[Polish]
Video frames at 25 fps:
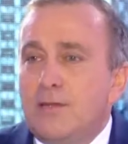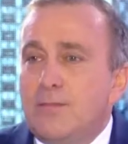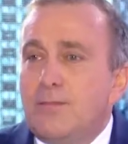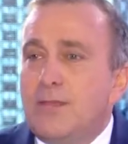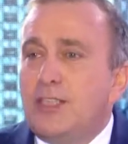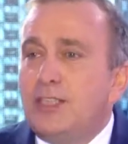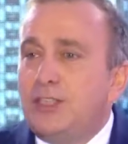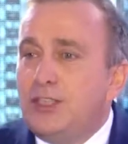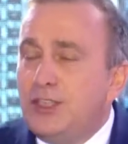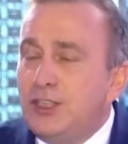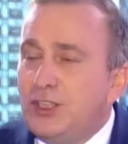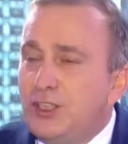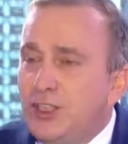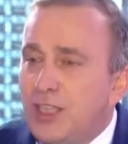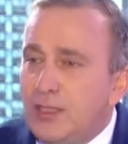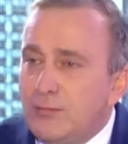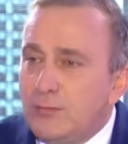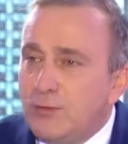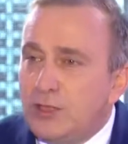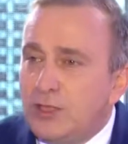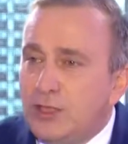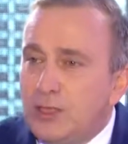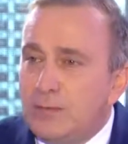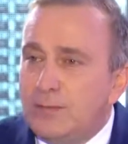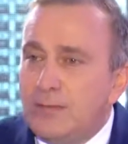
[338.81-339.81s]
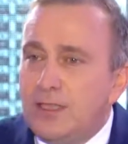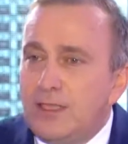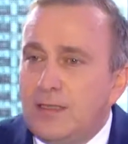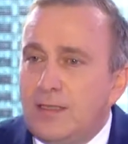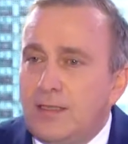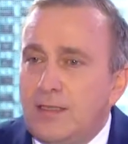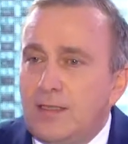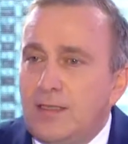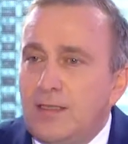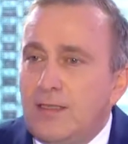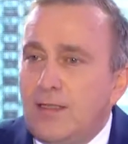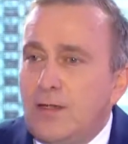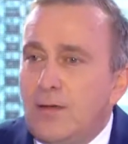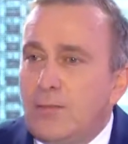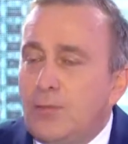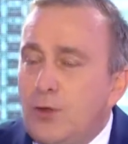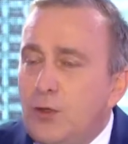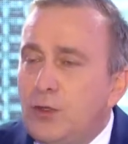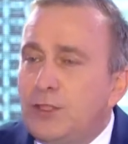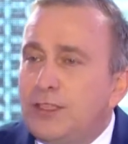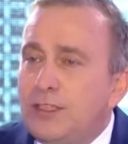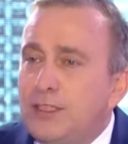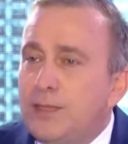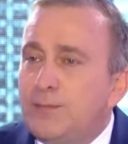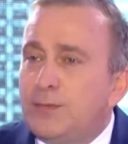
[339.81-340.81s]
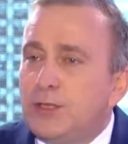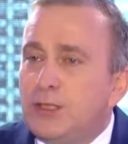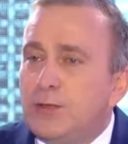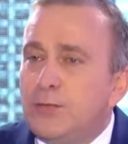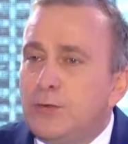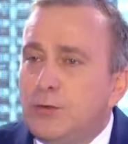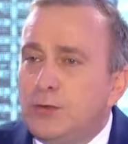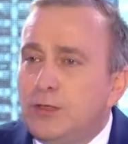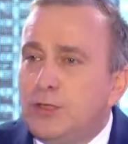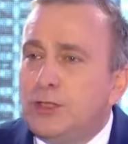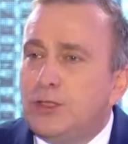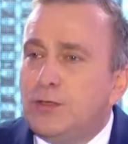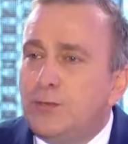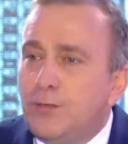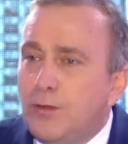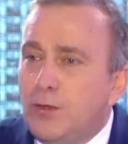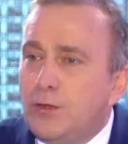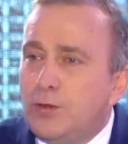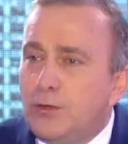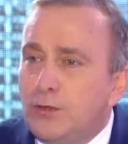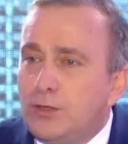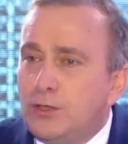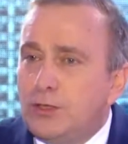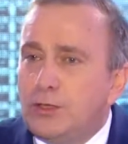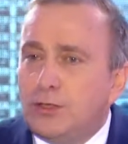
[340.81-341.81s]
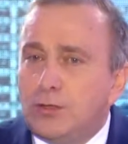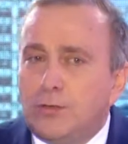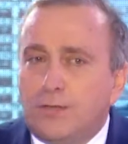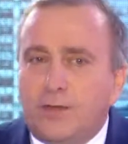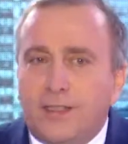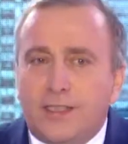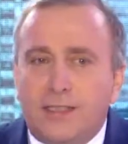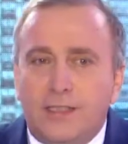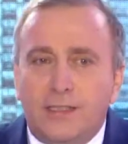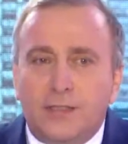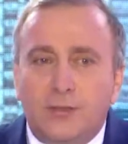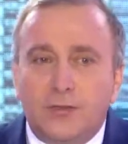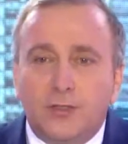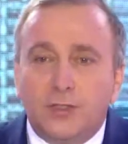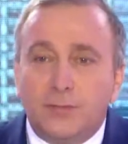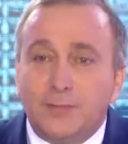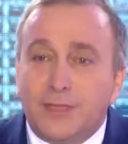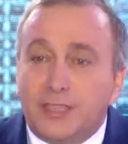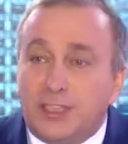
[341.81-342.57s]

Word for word: My dzisiaj musimy Polsce przywrócić wolność i suwerenność.